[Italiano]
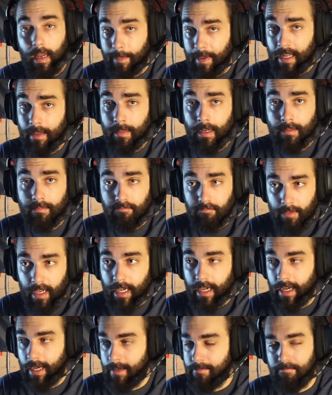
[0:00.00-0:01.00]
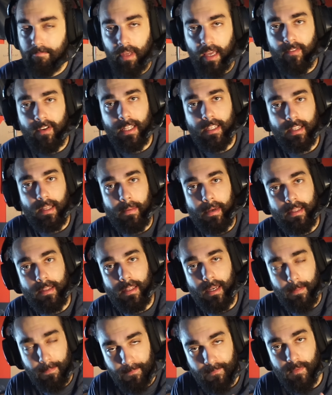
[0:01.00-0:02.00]
La prima è che
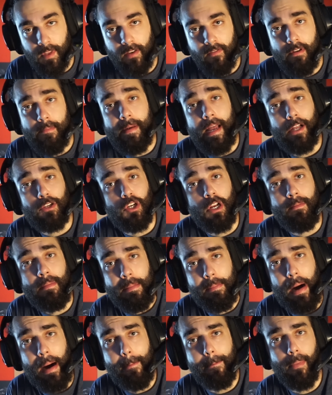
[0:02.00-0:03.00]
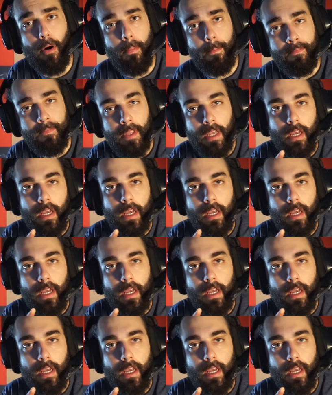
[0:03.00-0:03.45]
evidentemente vi piace il mi babbo.